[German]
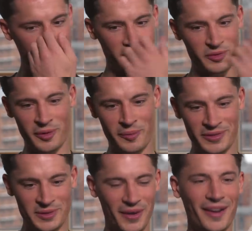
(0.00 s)
ja, es war
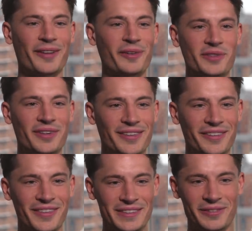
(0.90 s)
immer so eine Anlaufstelle
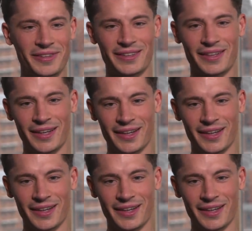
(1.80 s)
quasi, weil ich